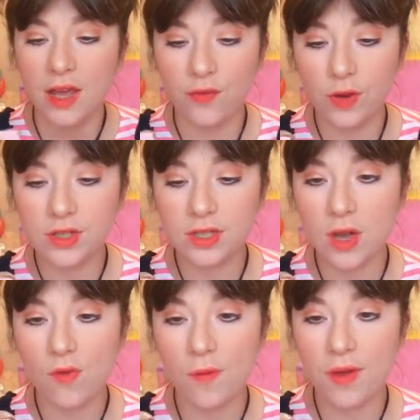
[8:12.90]
E foi isso que
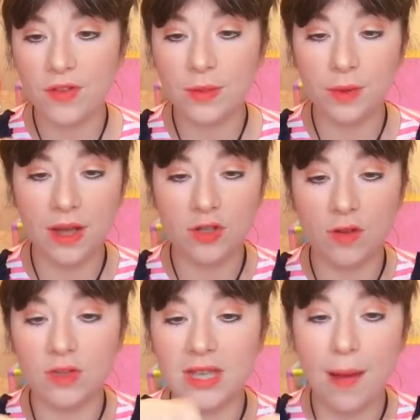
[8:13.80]
salvou a minha vida, porque é
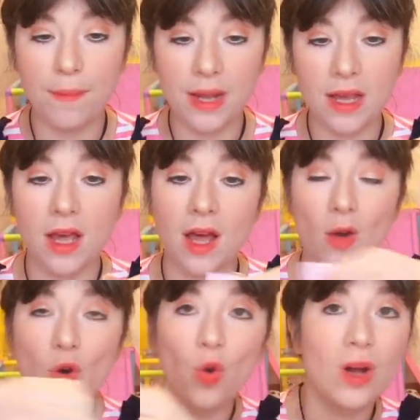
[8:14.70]
só você abrir,
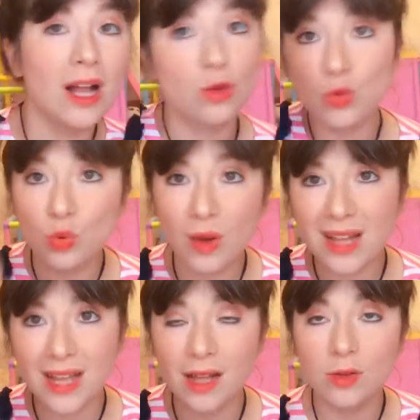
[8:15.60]
colocar tudo
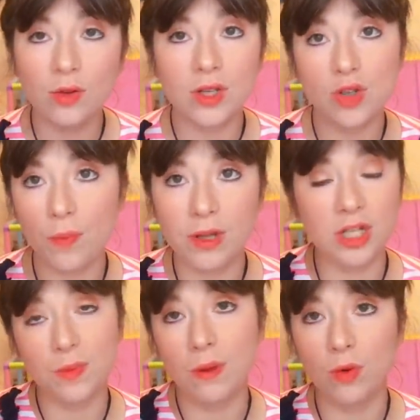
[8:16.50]
lá dentro e só
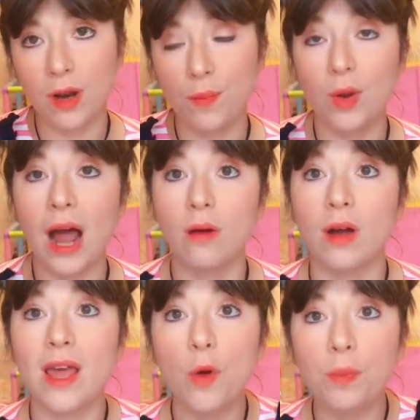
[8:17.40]
pedir pra mulher por
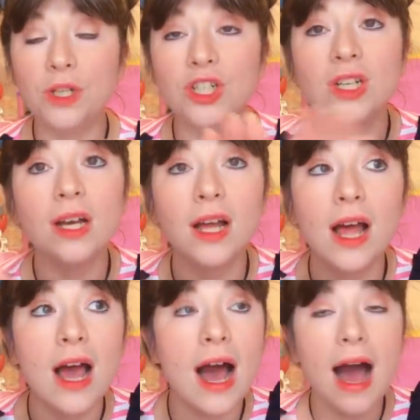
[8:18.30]
água. Eu pedia
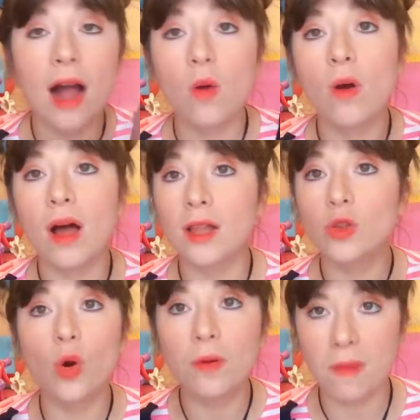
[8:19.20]
água
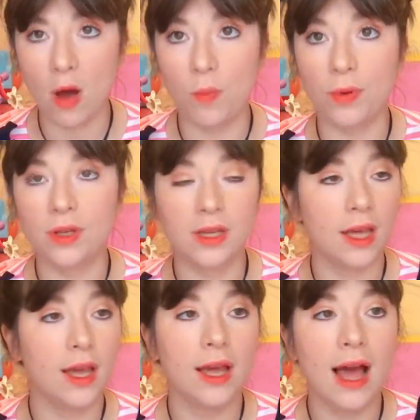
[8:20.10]
normal,
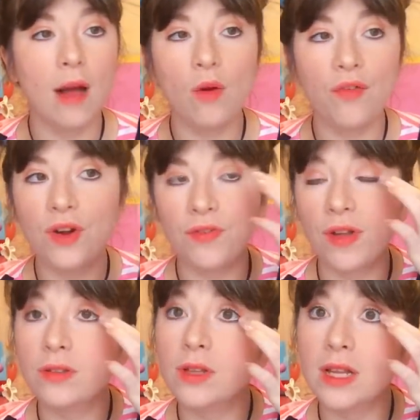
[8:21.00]
porque a água
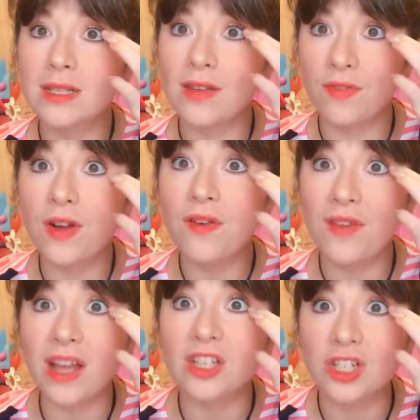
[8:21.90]
fervendo deles é
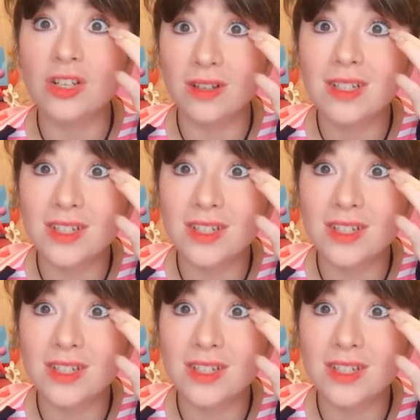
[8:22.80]
fervente.